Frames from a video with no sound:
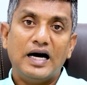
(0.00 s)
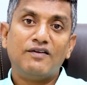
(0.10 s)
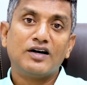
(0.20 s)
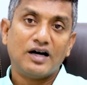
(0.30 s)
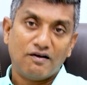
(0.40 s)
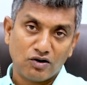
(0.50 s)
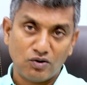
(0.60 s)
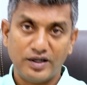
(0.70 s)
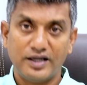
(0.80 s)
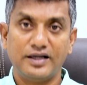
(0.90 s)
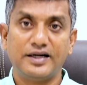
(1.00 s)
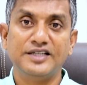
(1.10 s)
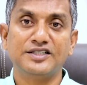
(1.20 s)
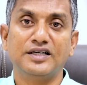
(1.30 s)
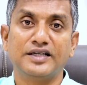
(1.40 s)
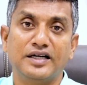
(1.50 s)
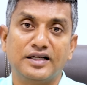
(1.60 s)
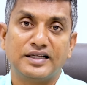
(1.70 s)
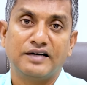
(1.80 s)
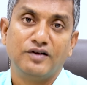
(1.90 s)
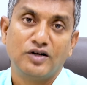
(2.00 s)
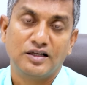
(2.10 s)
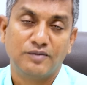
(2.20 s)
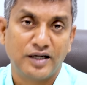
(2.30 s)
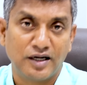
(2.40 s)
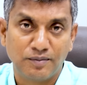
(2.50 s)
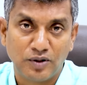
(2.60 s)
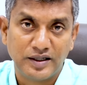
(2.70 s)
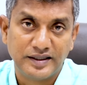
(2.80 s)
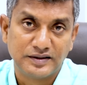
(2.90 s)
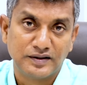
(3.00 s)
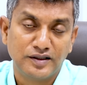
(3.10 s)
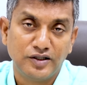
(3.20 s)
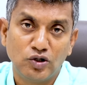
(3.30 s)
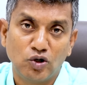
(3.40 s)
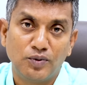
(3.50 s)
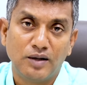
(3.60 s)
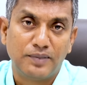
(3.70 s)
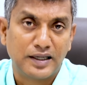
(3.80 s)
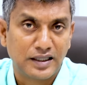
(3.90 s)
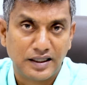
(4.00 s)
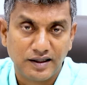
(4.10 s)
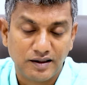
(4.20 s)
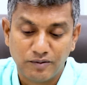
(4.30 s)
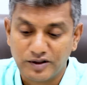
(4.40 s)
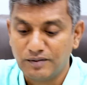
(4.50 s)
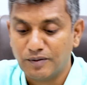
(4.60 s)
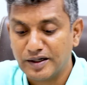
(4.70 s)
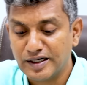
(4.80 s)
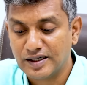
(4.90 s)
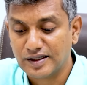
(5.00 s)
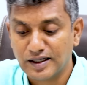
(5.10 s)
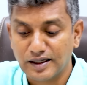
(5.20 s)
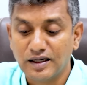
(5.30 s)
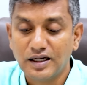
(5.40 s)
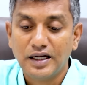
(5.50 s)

அவங்க அவங்களுடைய ரீஜனலுக்கு என்ன தேவையோ அந்த மாதிரியான பாலிடிக்ஸ் வந்து யூரோப்பில் பல நாடுகள் வந்து இப்போ பண்ணிகிட்டு இருக்காங்க